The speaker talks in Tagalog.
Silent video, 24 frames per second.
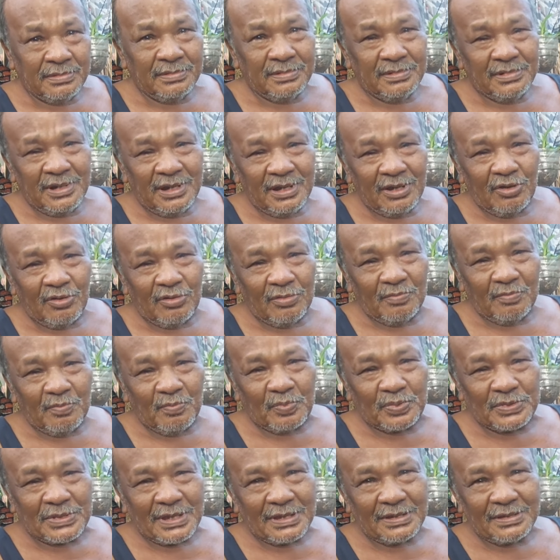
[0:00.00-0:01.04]
So,
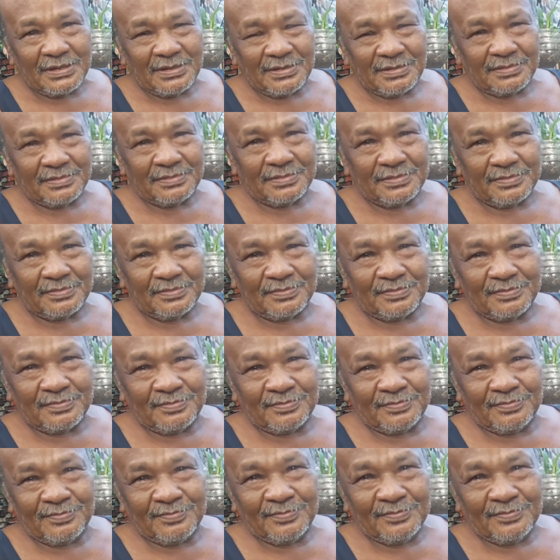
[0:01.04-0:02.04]
maganda. At least malay nyo, mapanood ni